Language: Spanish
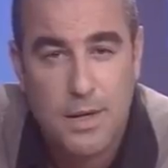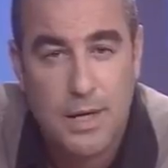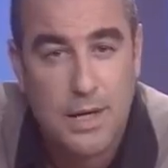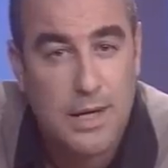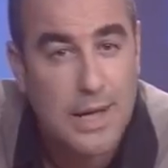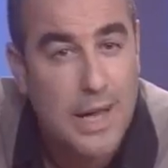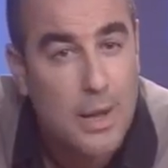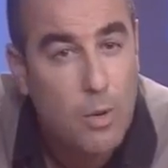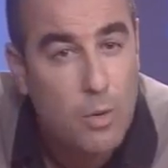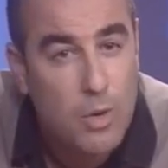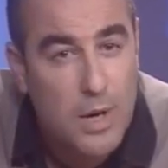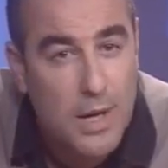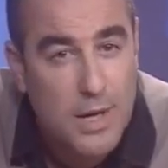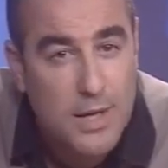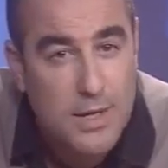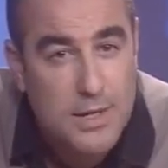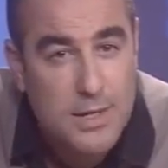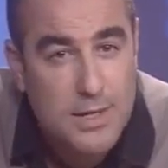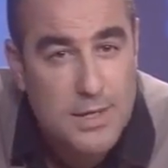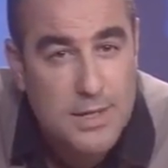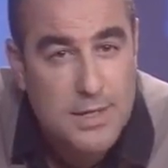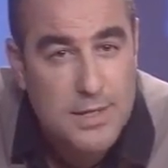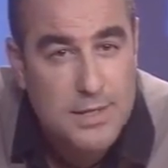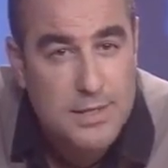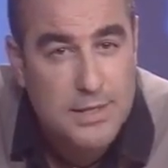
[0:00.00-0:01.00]
El aula
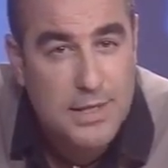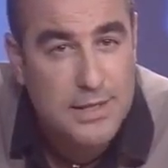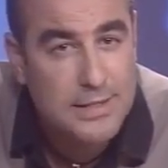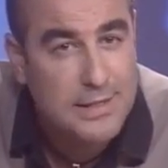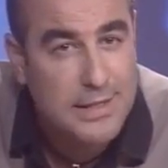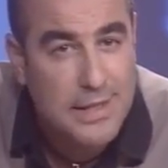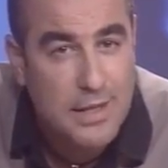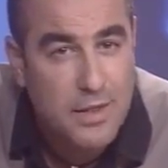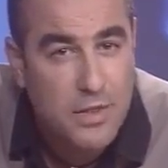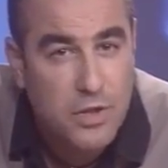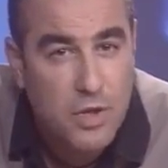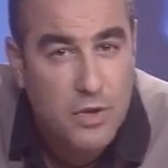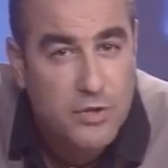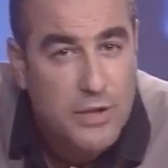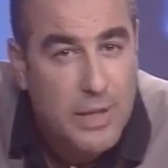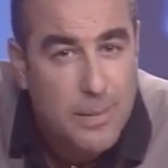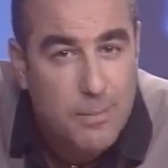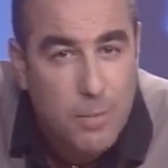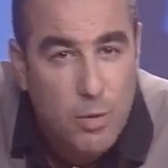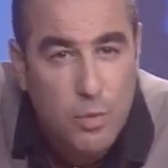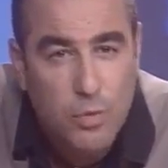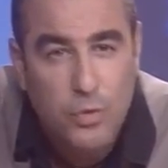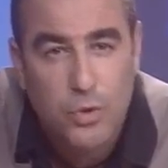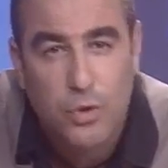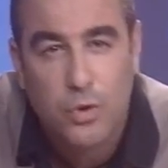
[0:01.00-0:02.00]
se silenció a
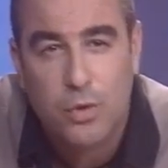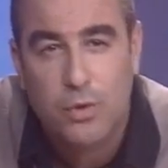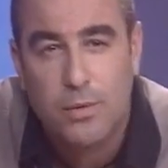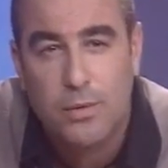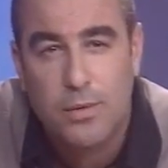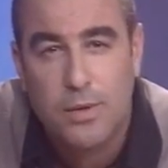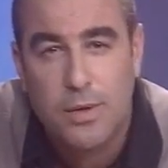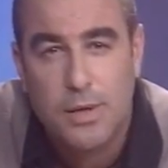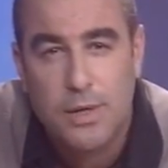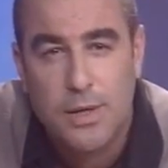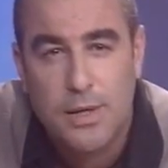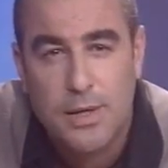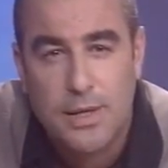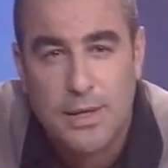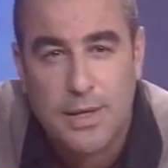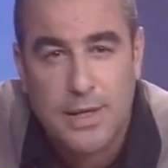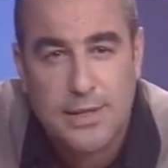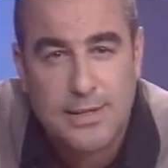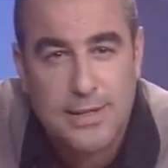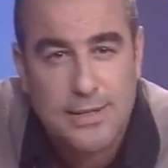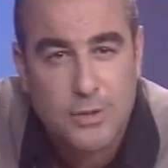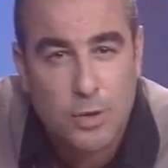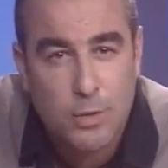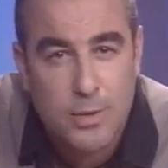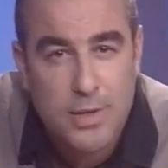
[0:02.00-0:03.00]
tal punto
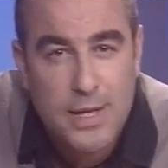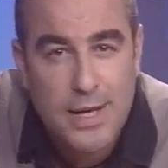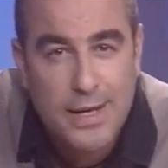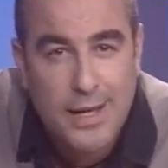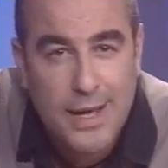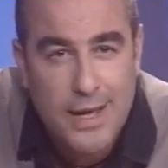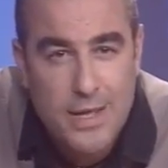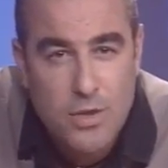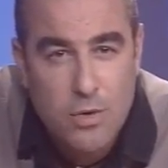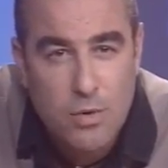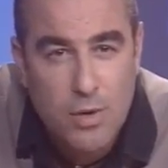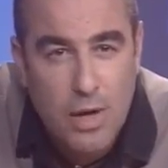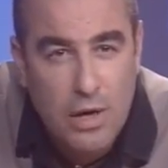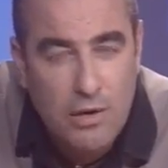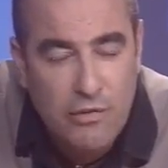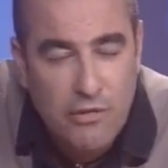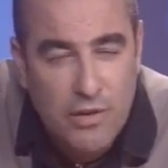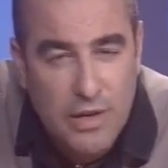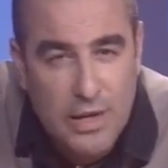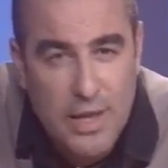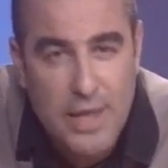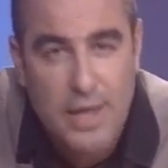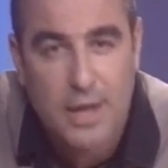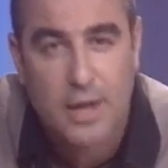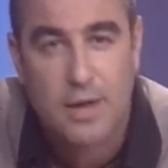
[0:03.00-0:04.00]
que si se hubiera caído un
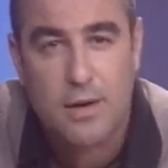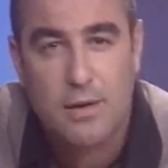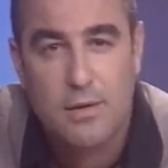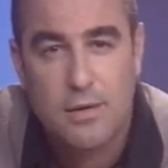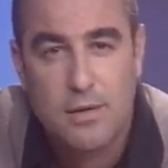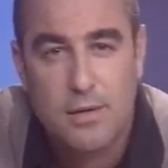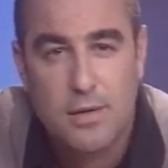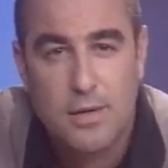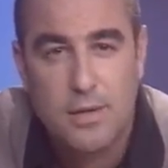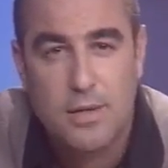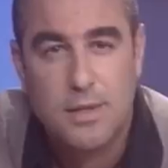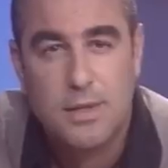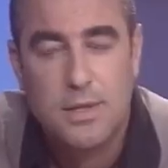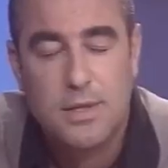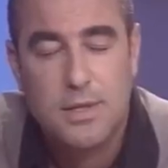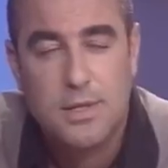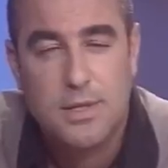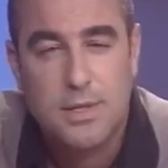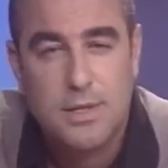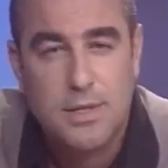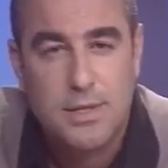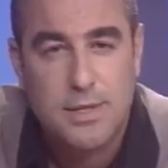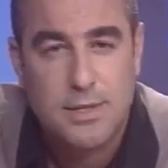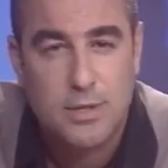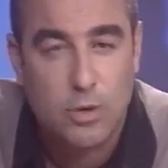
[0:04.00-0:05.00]
alfiler,
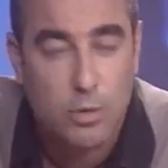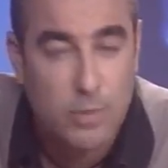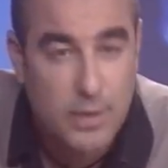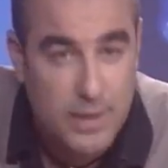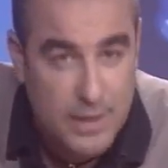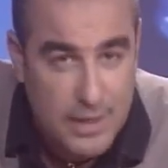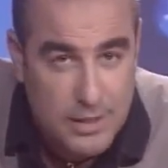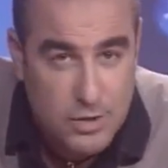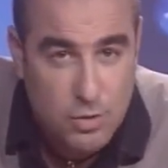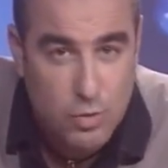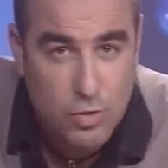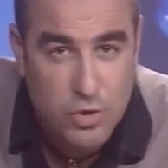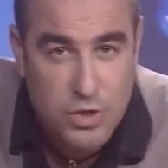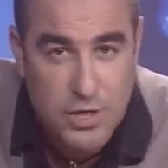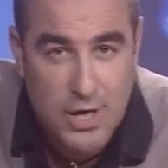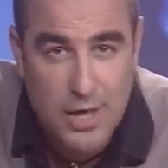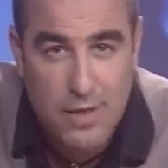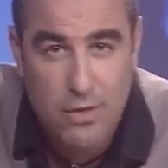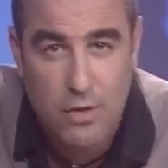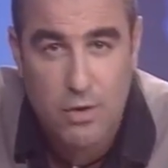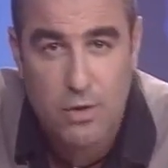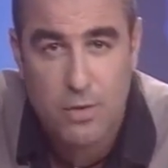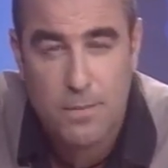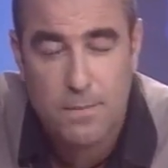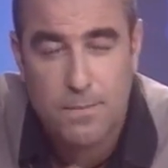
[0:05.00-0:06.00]
se hubiera
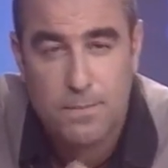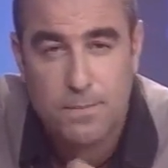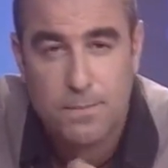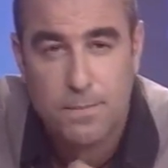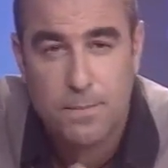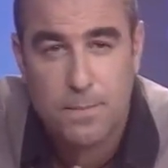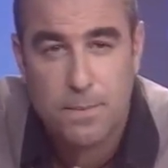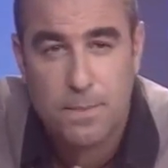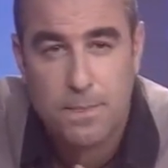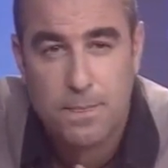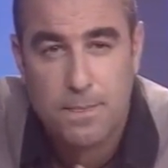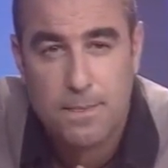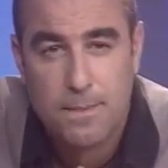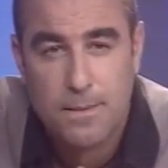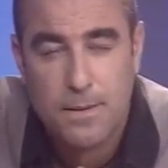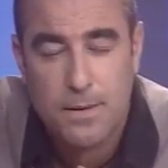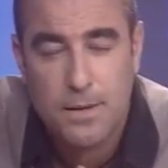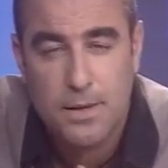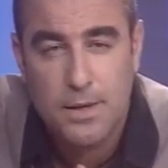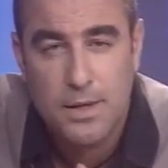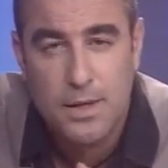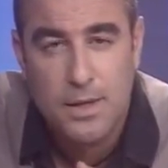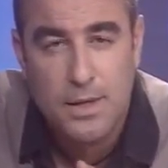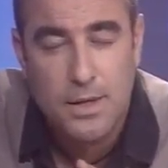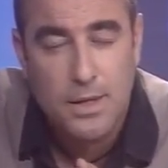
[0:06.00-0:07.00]
escuchado.
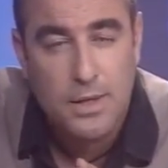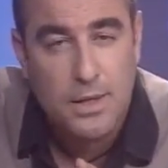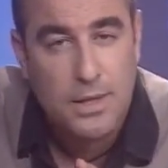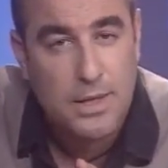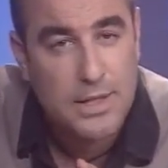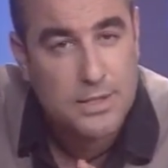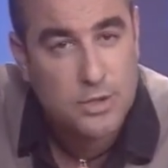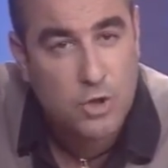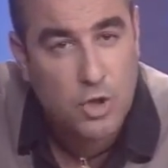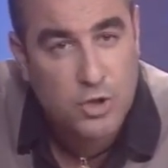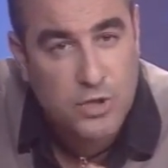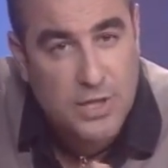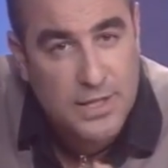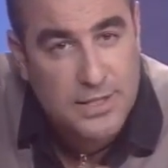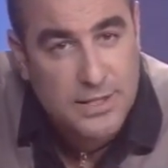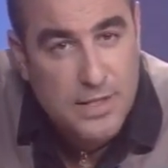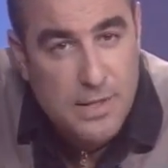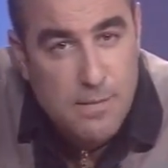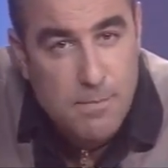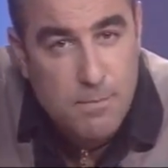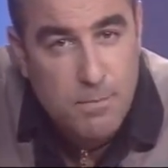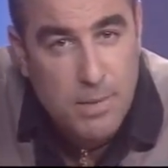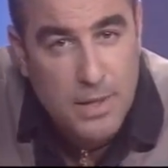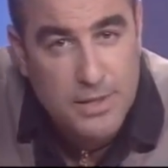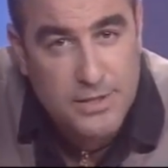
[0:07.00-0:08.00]
Las cosas
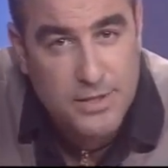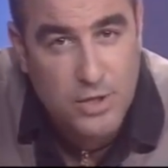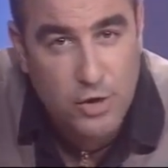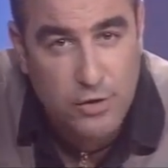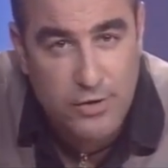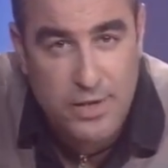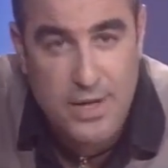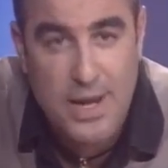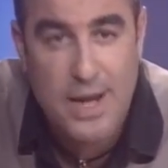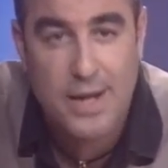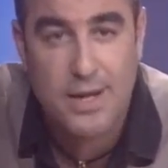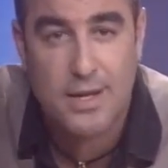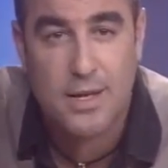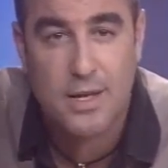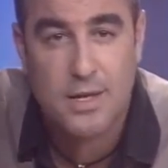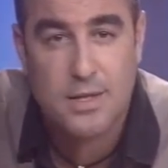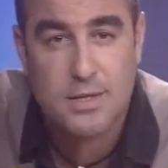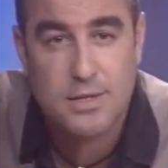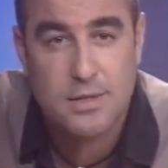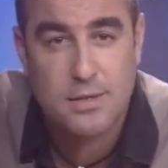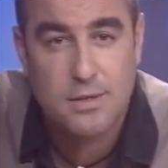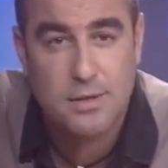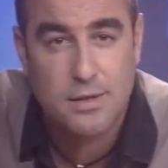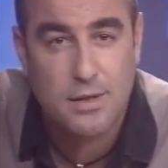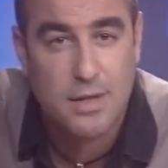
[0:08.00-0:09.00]
simples y
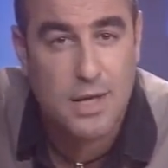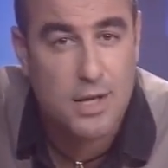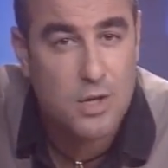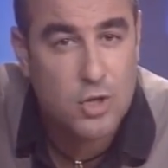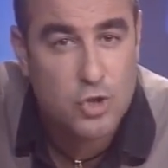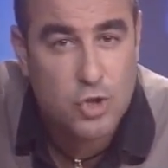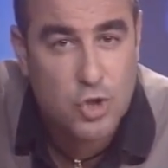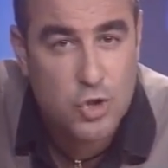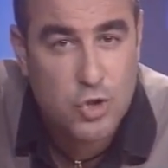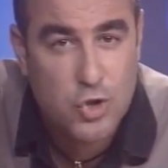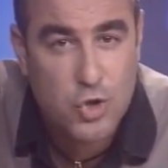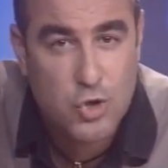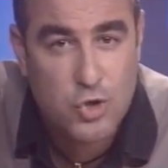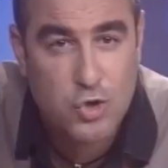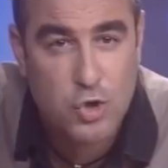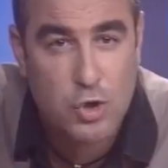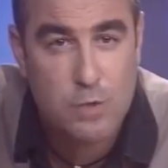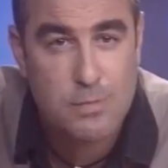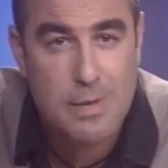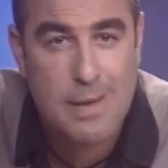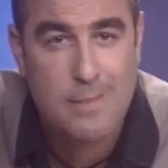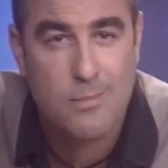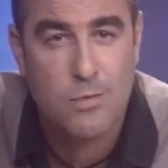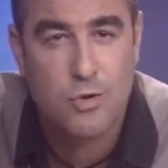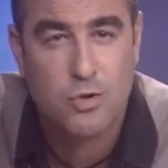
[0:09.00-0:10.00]
ordinarias que nosotros
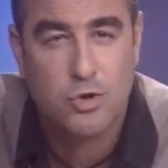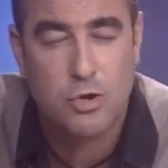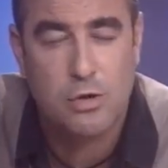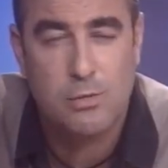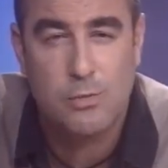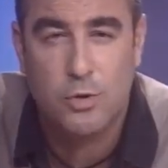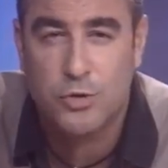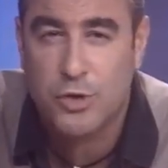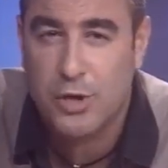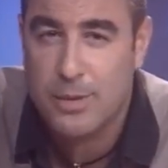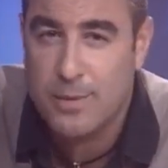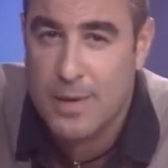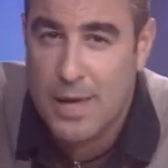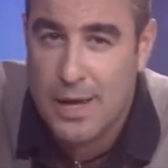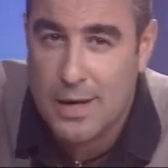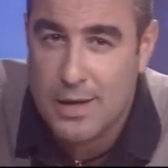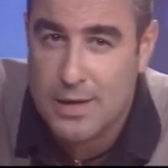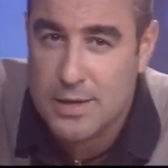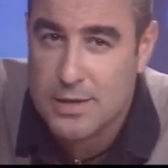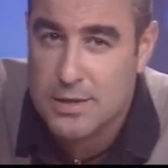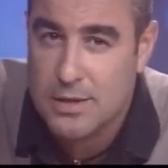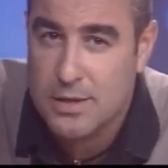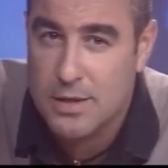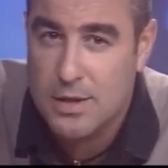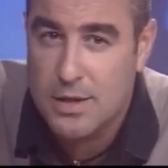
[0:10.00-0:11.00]
tomamos como
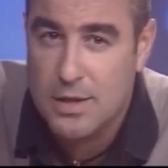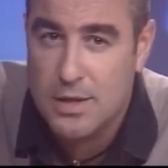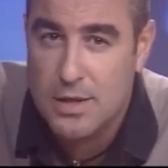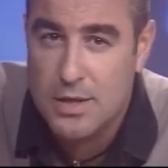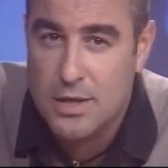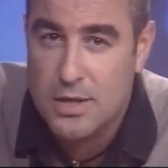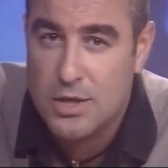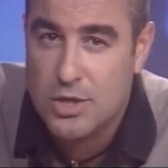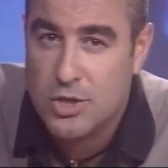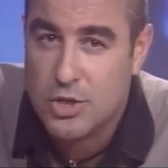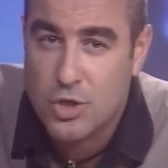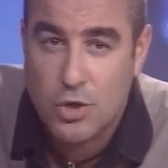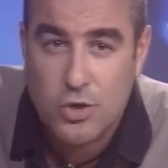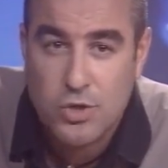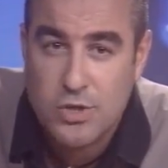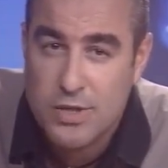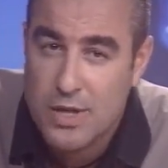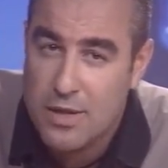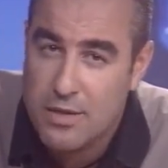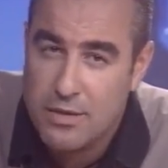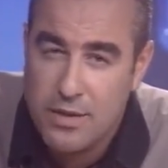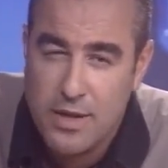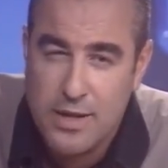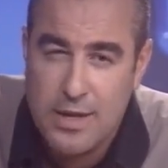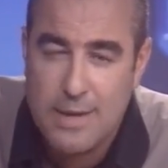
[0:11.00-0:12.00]
triviales son
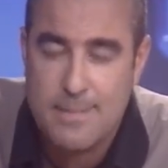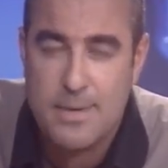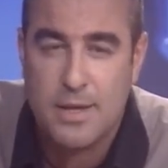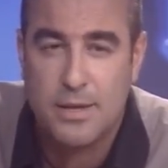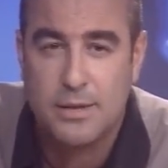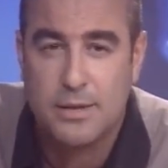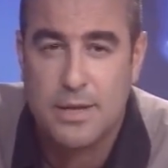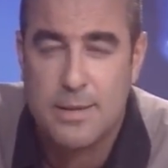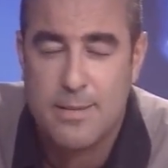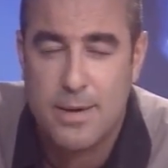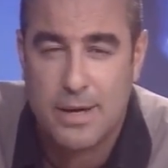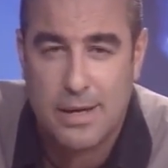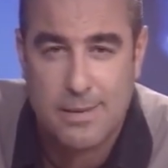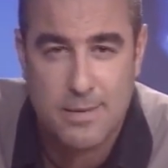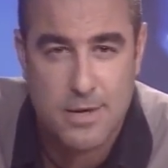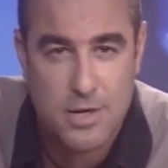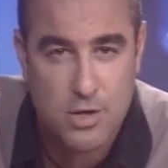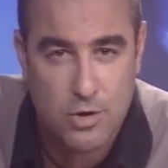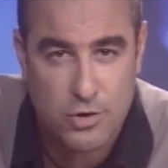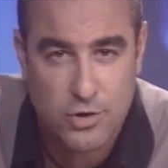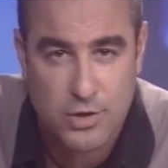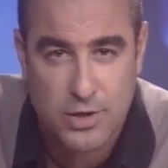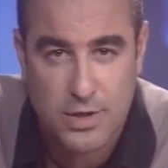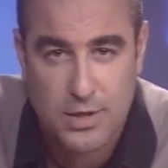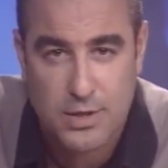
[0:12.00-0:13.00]
sencillamente
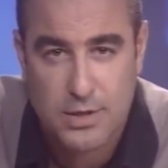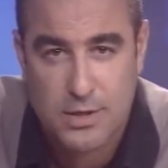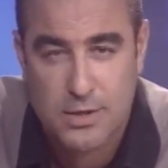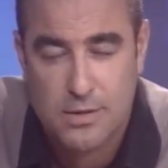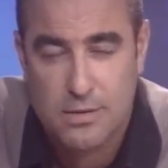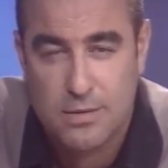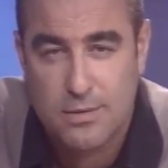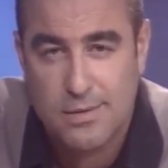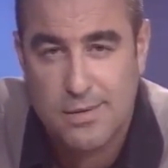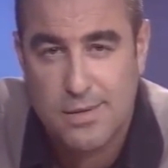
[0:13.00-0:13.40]
maravillosas.